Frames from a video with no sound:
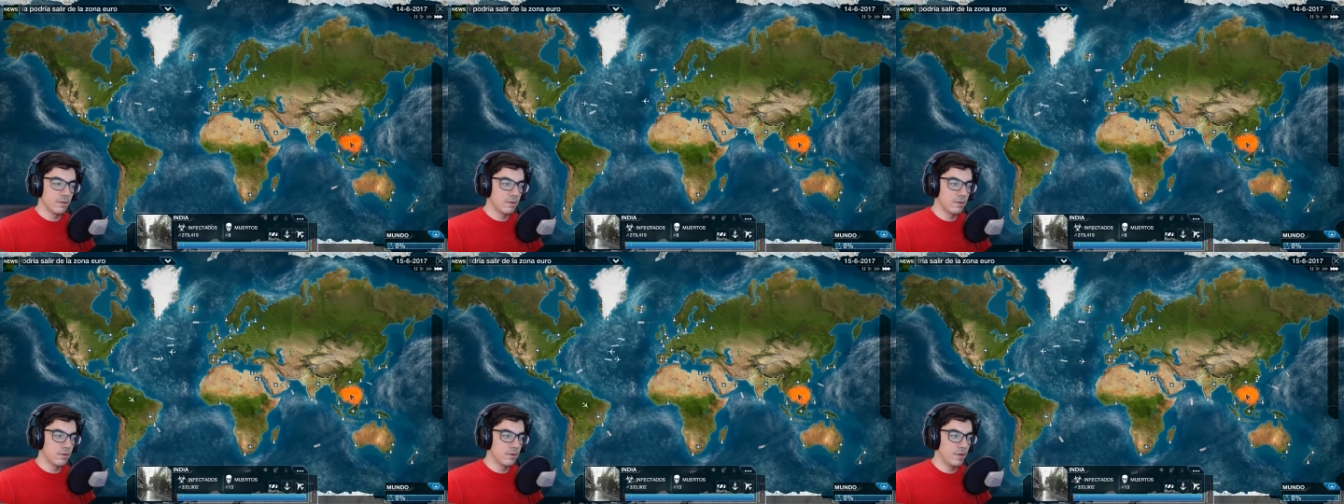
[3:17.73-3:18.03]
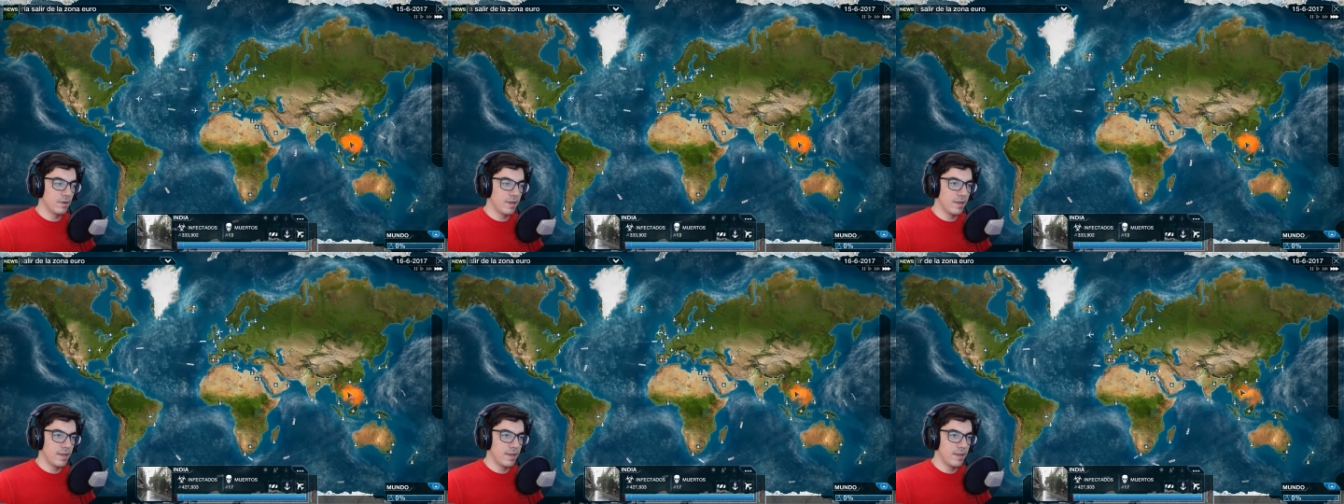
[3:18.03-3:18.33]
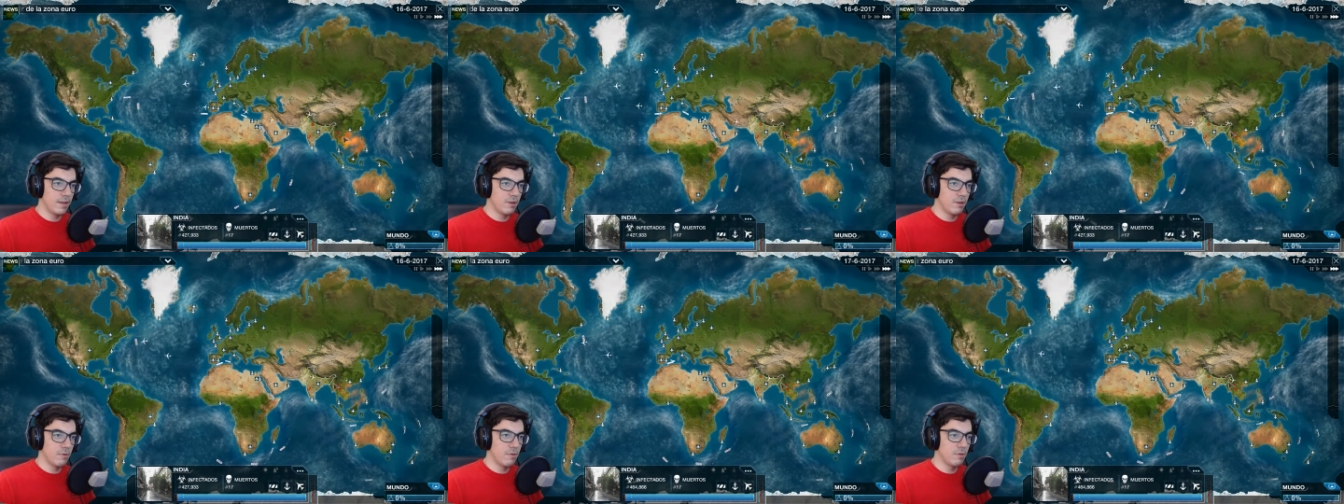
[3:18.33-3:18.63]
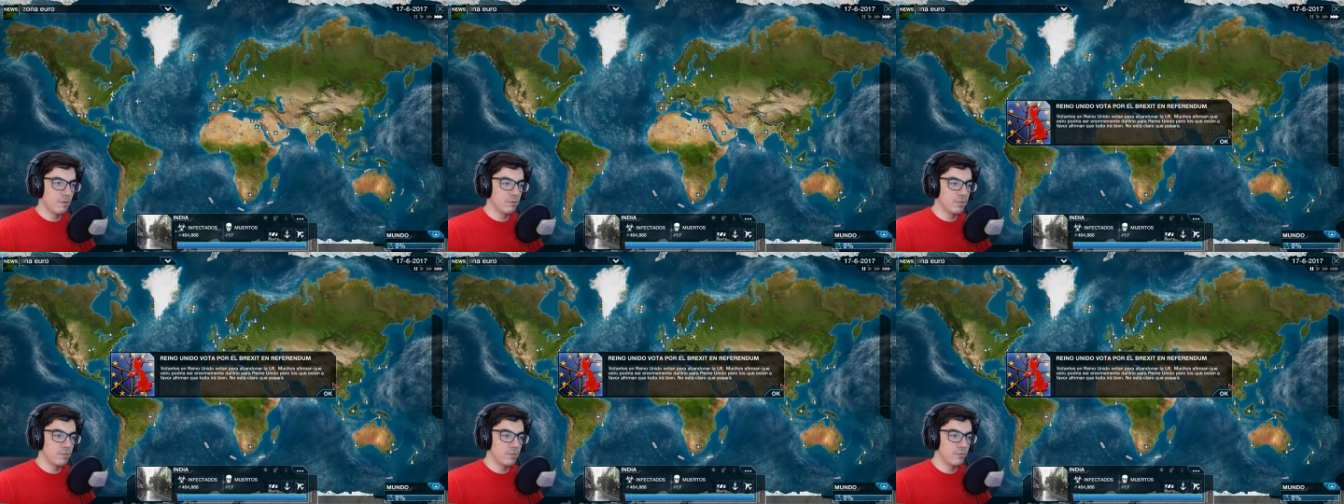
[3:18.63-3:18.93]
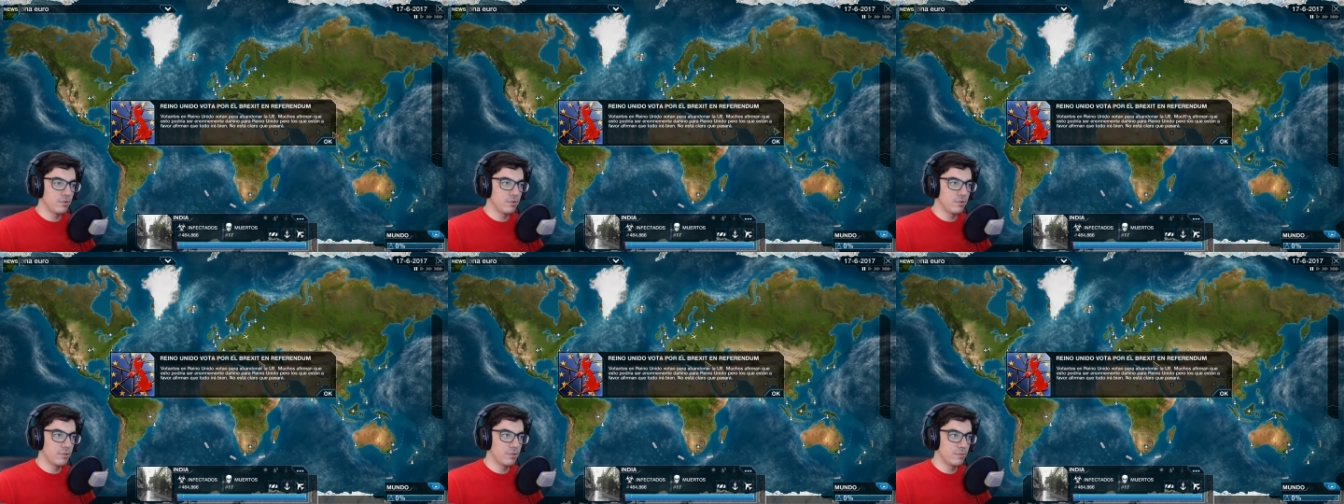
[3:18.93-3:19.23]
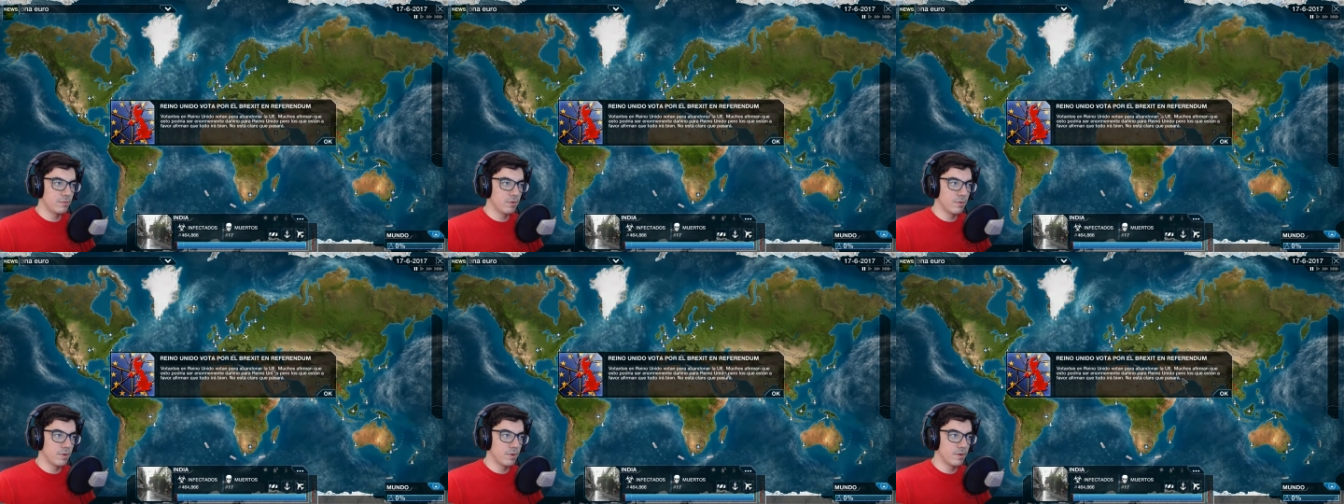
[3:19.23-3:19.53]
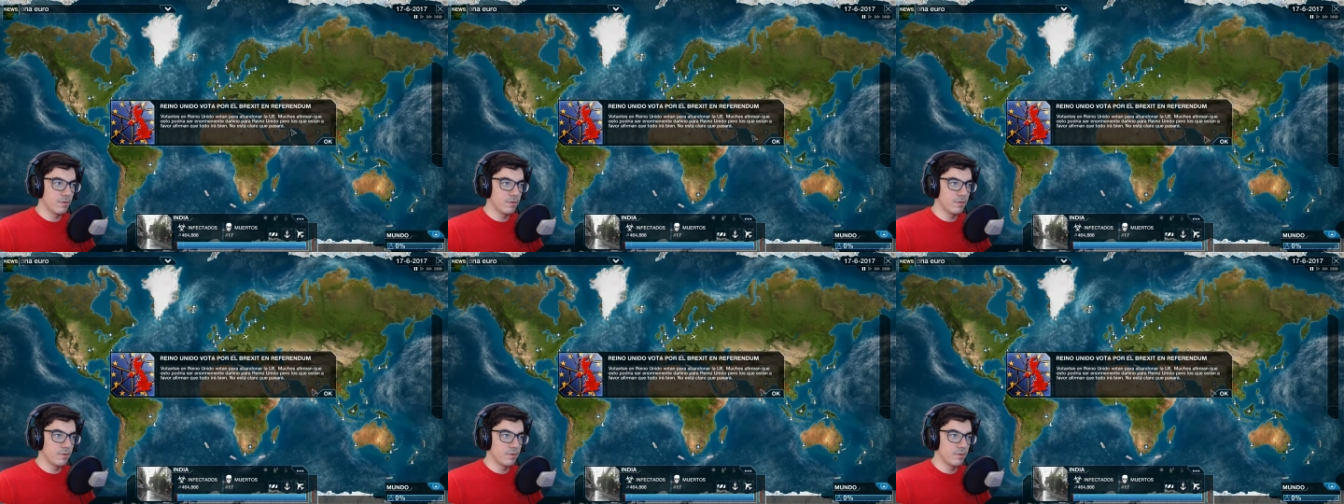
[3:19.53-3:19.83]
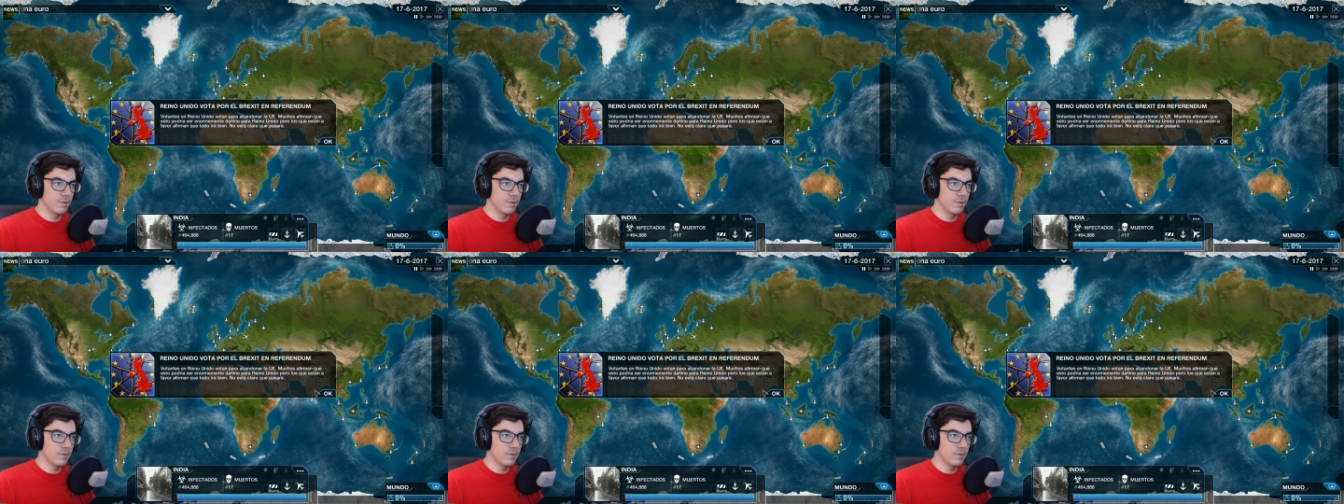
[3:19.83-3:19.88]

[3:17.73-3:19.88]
Ok, ya no me gusta mucho eso, pero bueno.